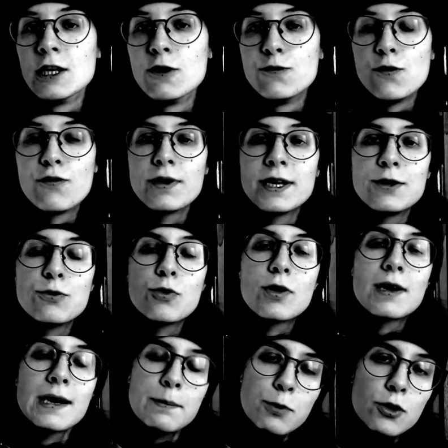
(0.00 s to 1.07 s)
Vous voyez donc
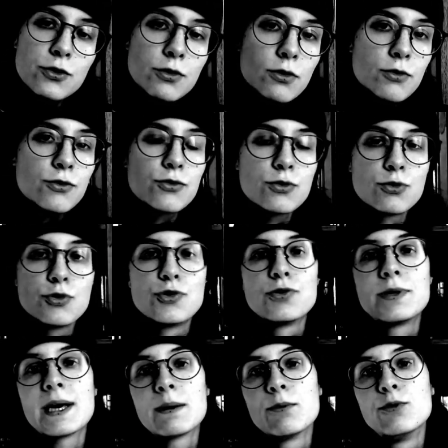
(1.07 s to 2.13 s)
l'importance de ce
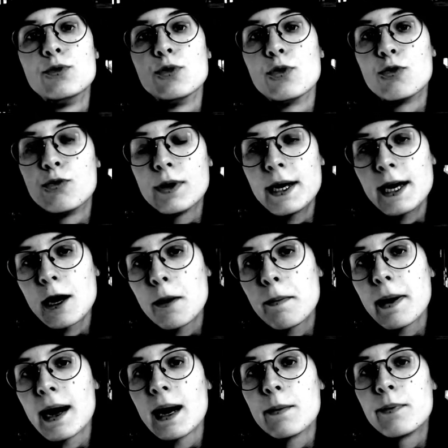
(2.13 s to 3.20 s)
terme de queer
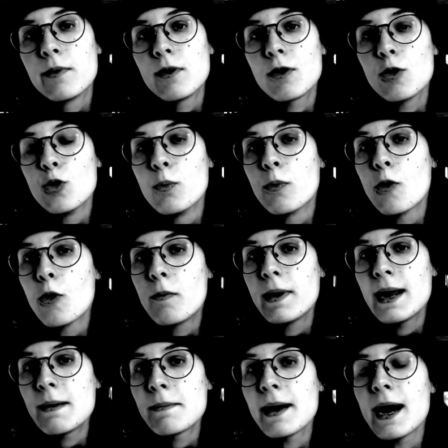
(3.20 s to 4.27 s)
par rapport aux
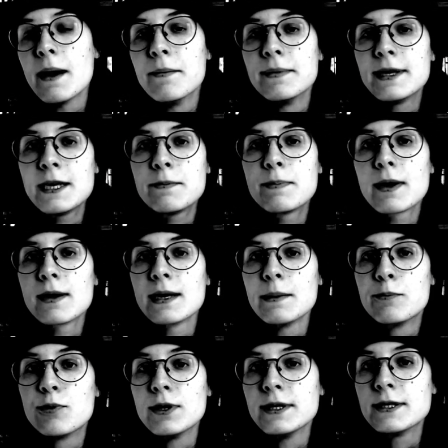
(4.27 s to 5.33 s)
problèmes amenés par les
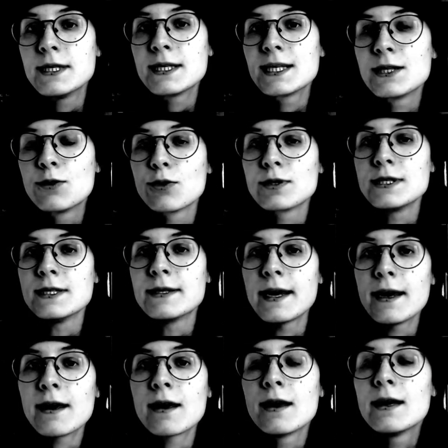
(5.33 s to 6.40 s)
politiques
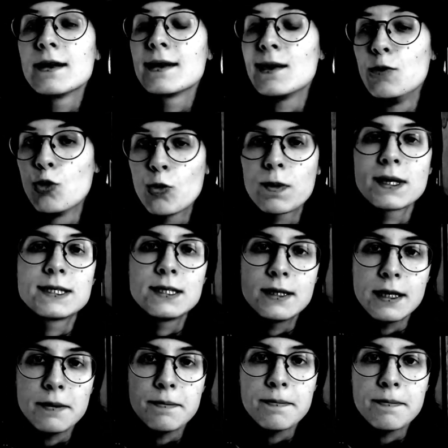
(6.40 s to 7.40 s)
identitaires qui lui ont précédé.